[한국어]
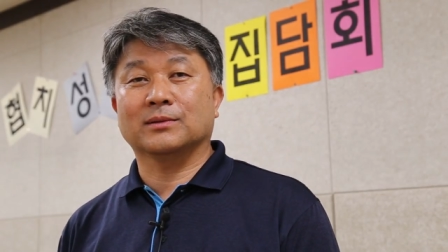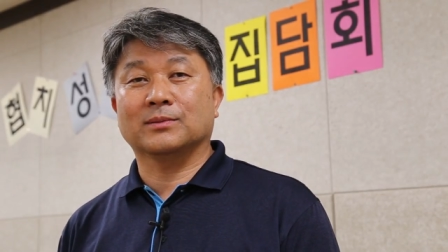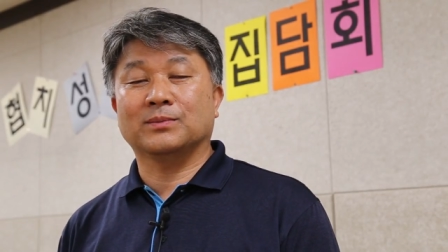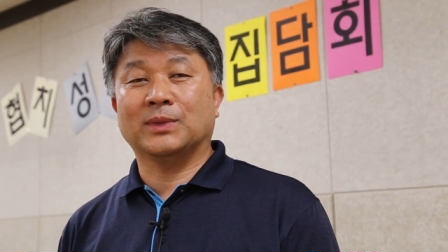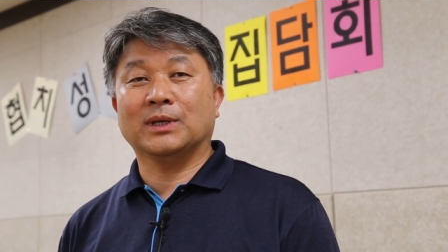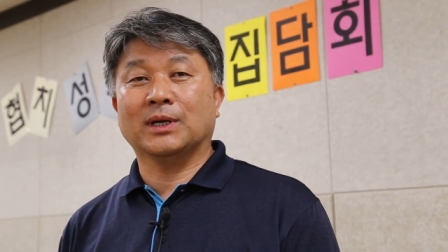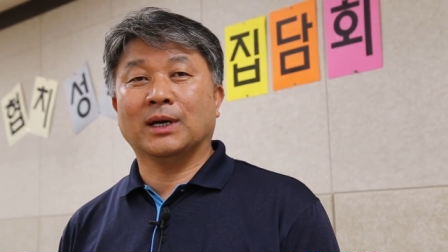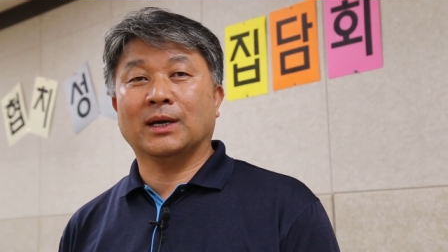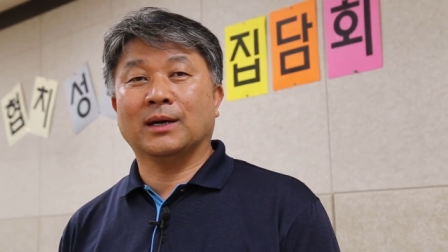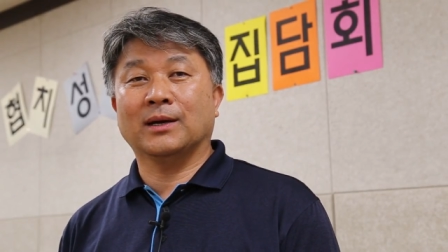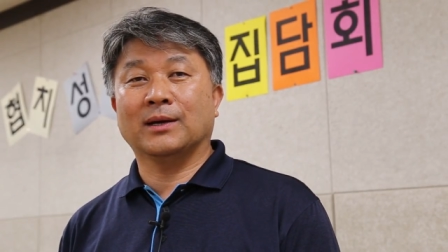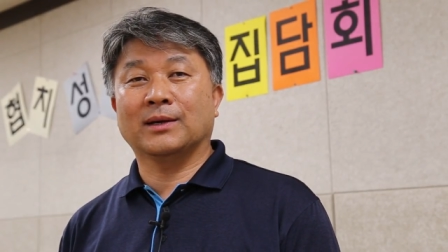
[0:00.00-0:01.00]

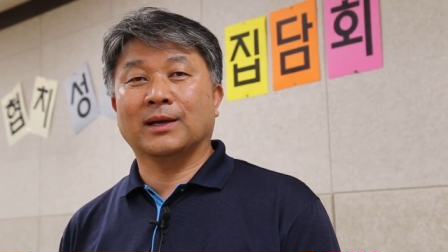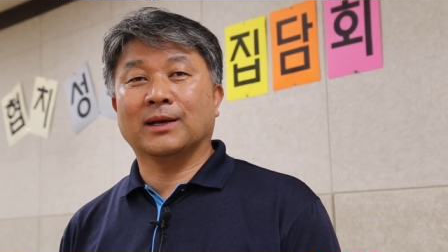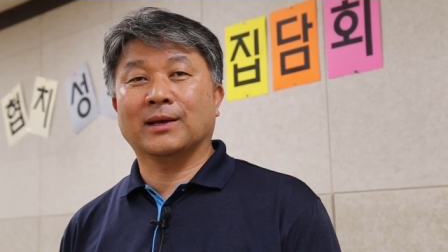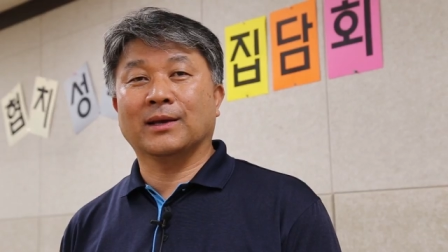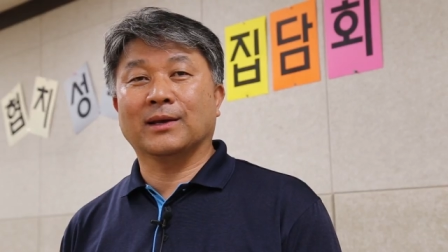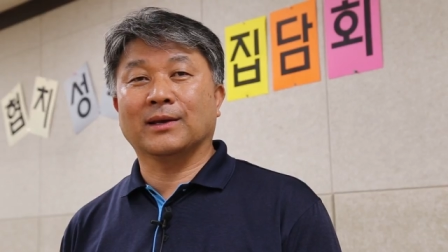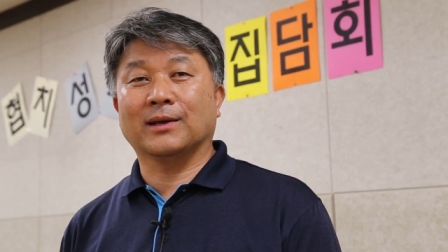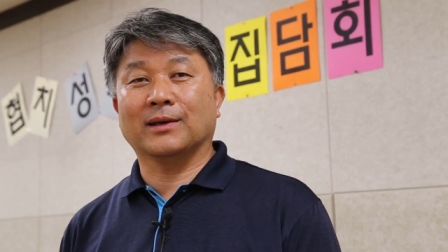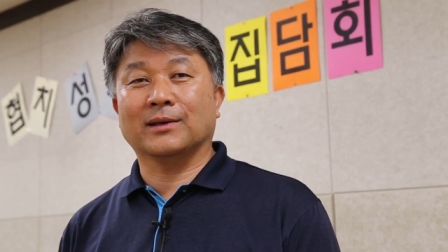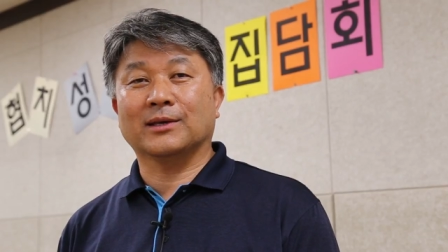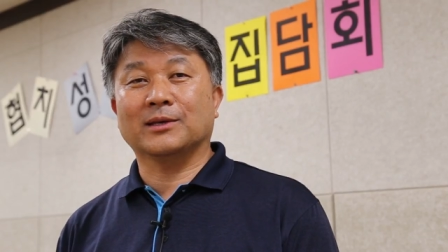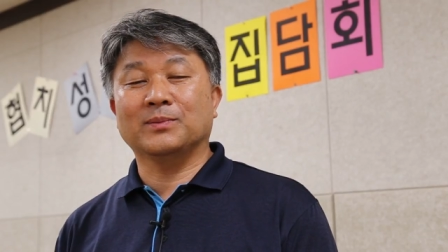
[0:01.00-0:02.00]
민간의
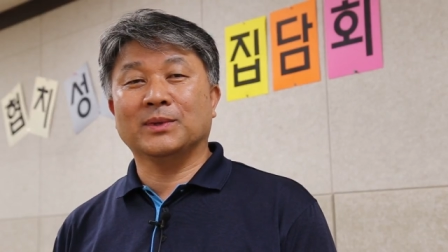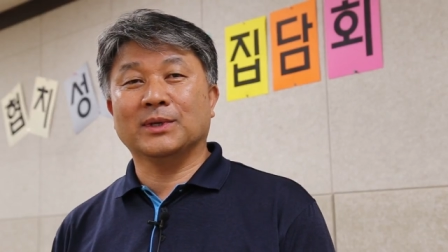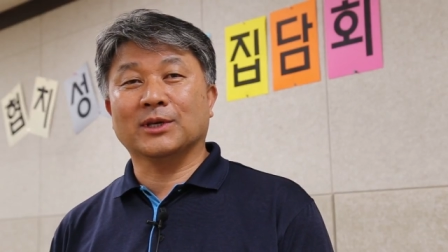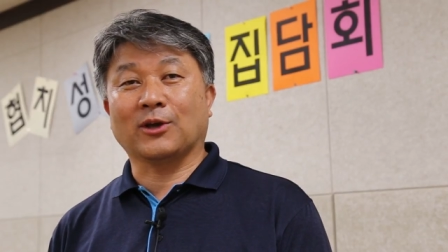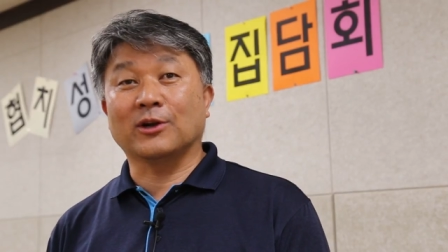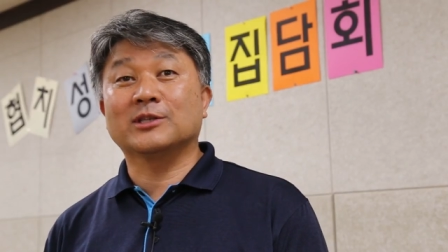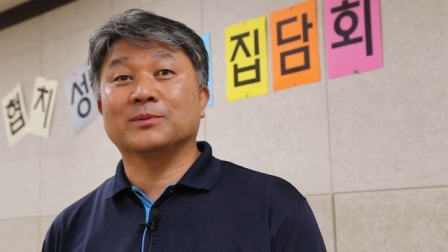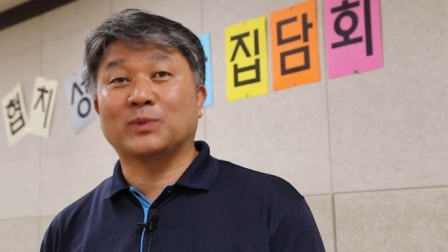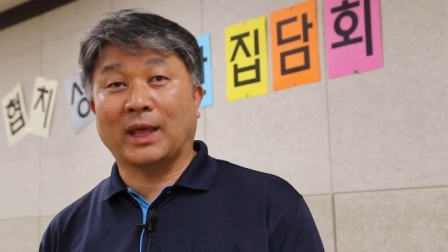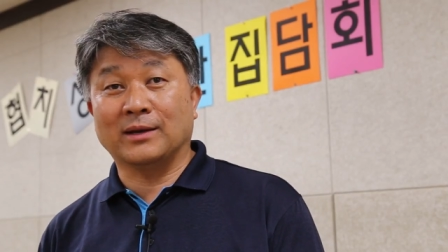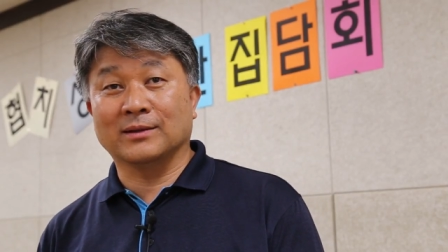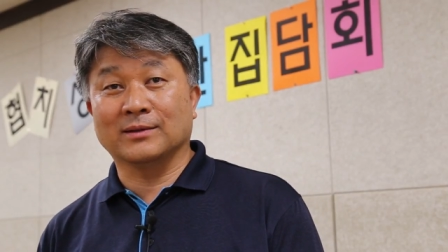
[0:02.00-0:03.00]
힘이
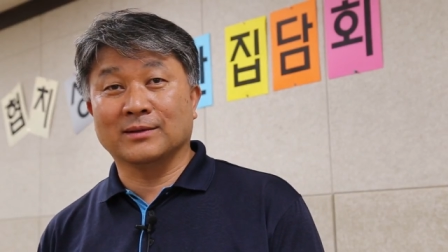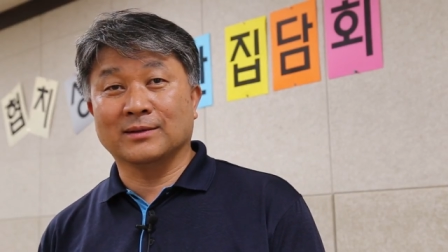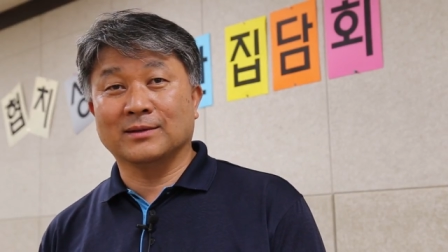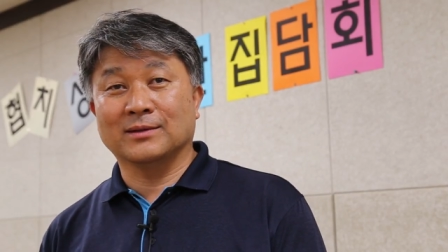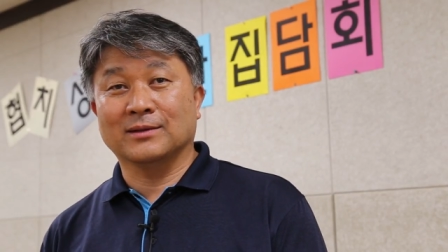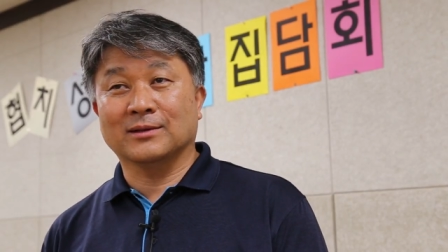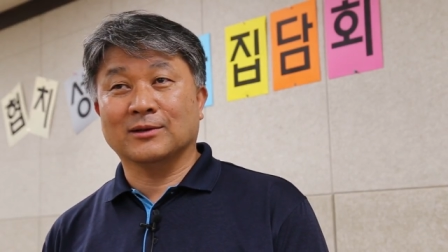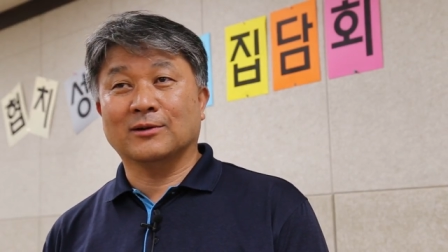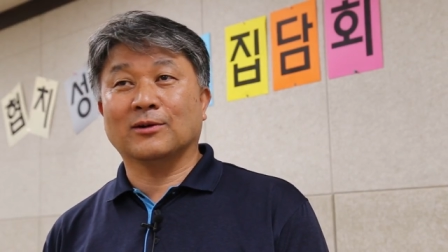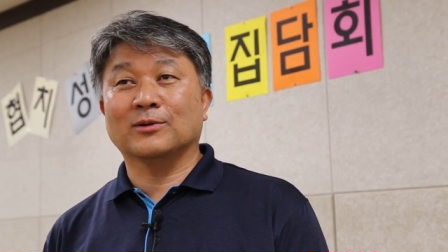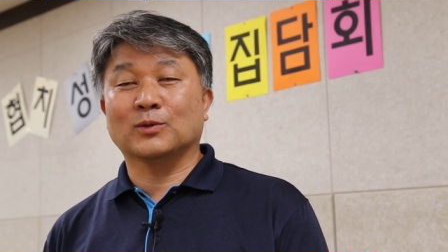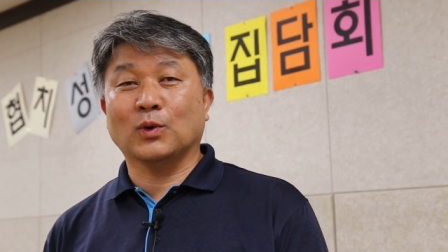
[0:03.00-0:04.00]
결집되는
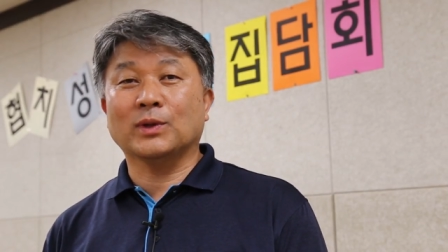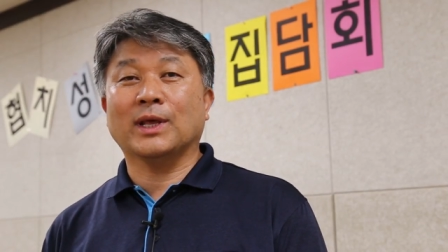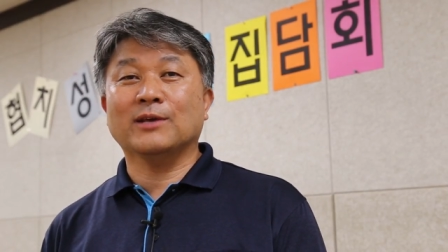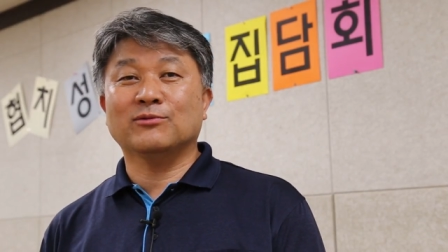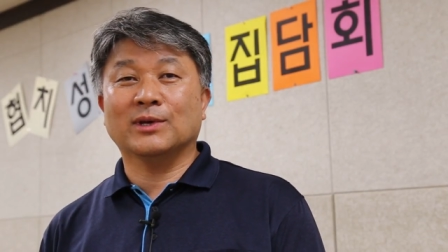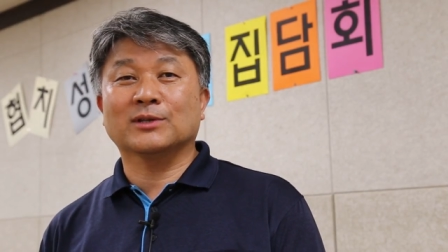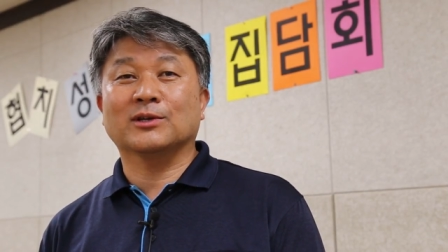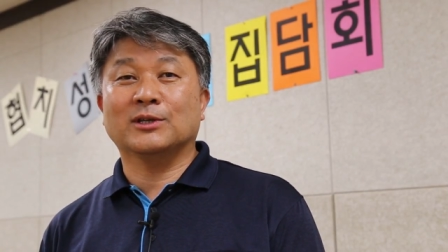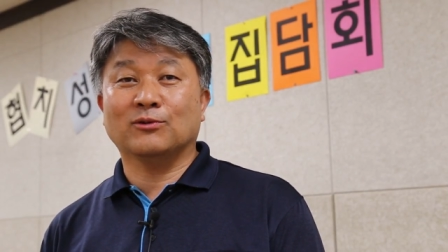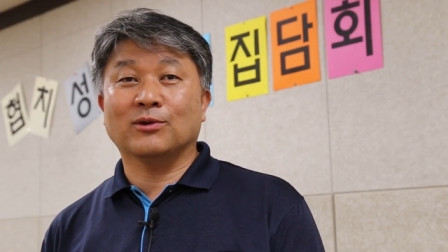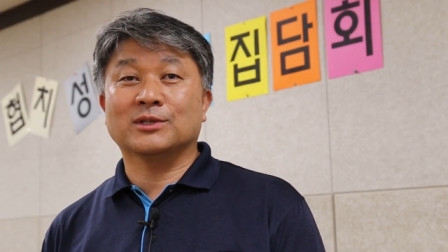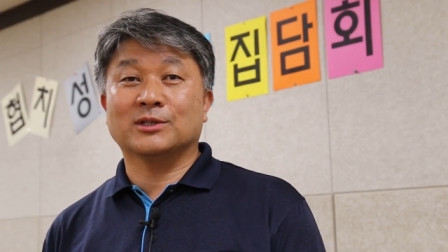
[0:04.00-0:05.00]
그런 토대 위에서
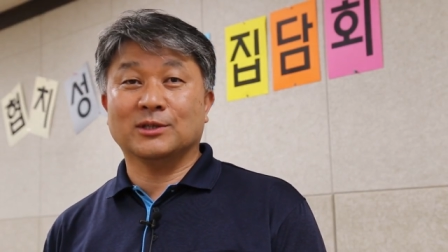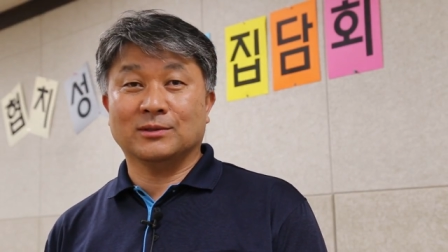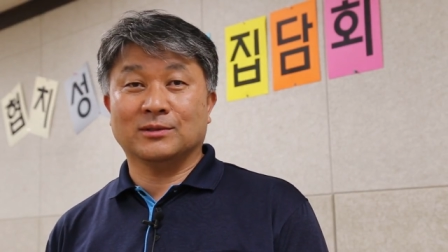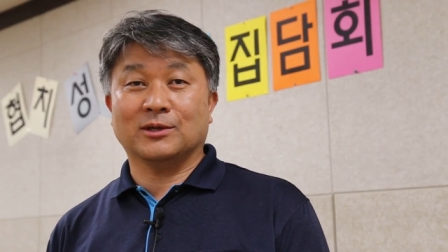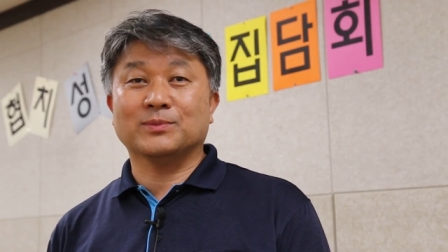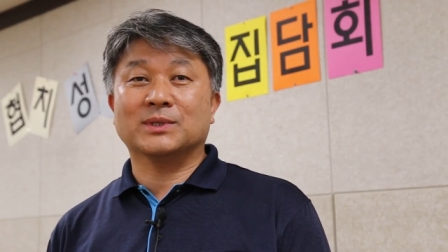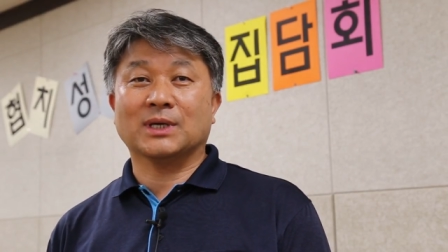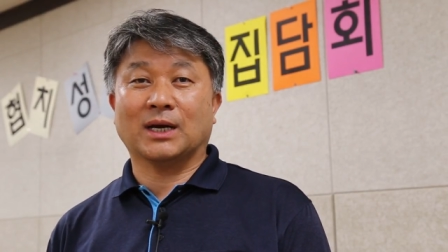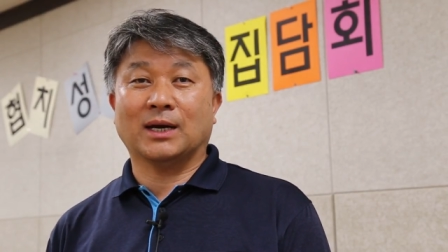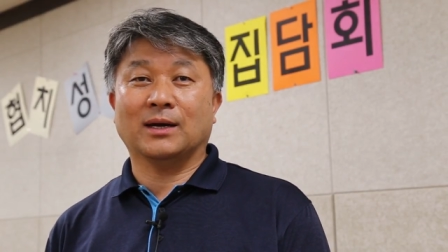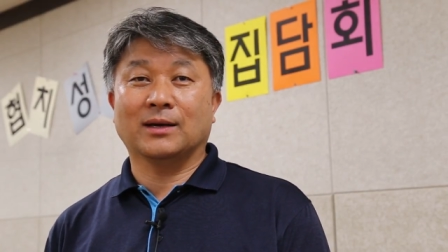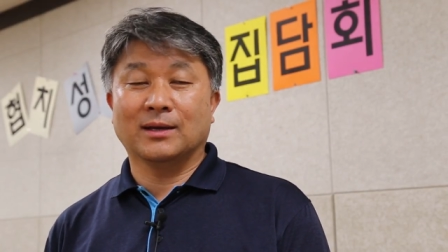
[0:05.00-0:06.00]
이루어진
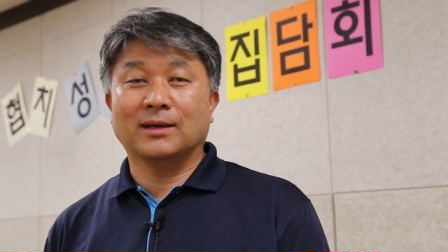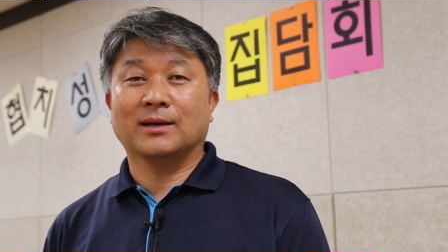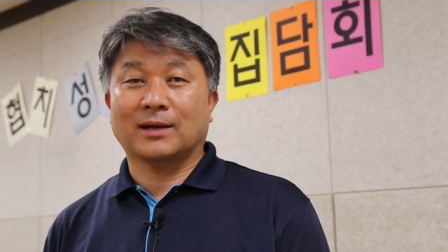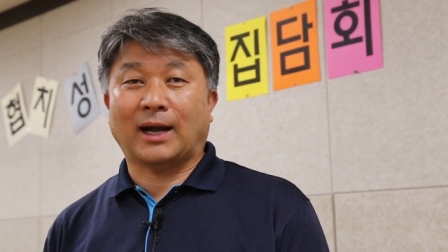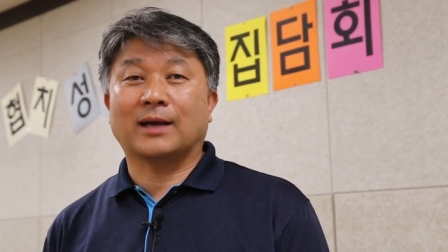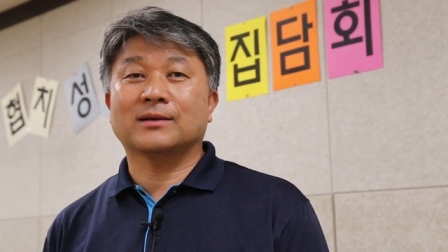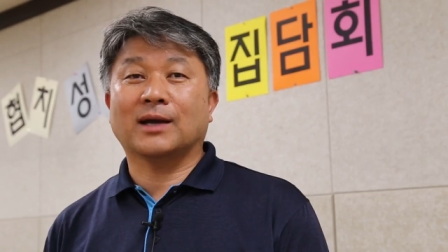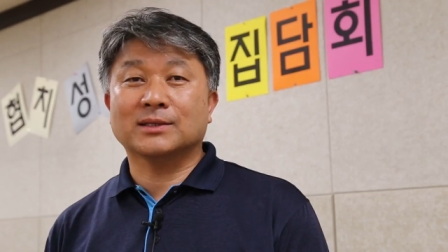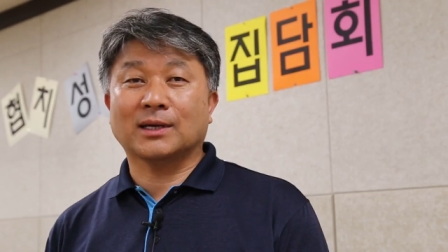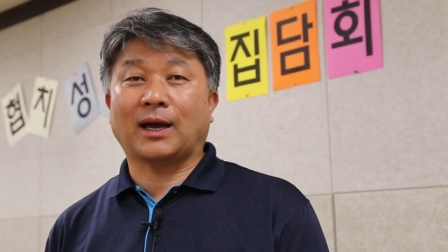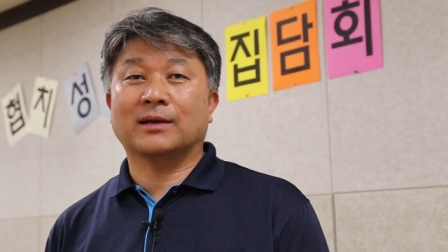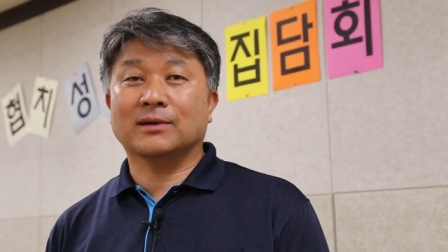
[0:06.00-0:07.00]
협치가
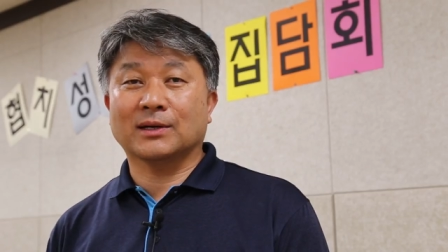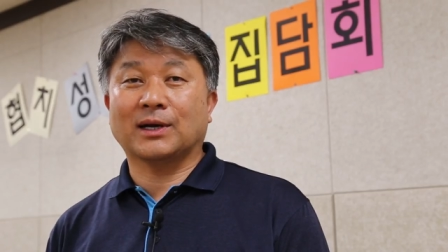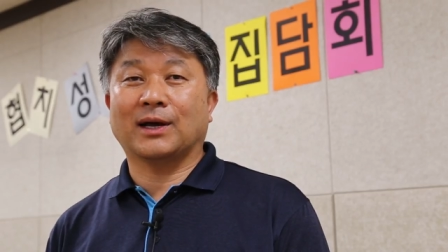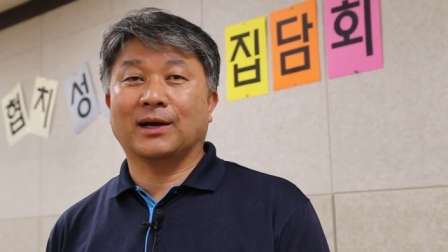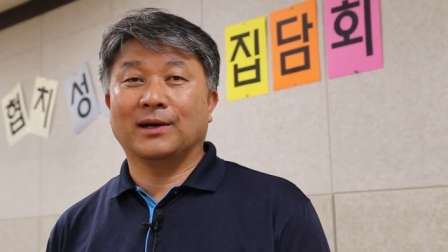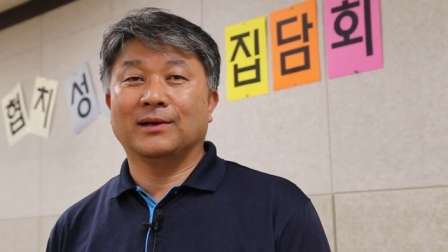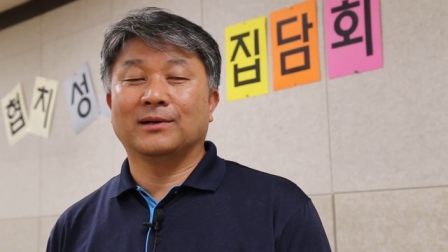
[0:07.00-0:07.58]
가능하지 않을까.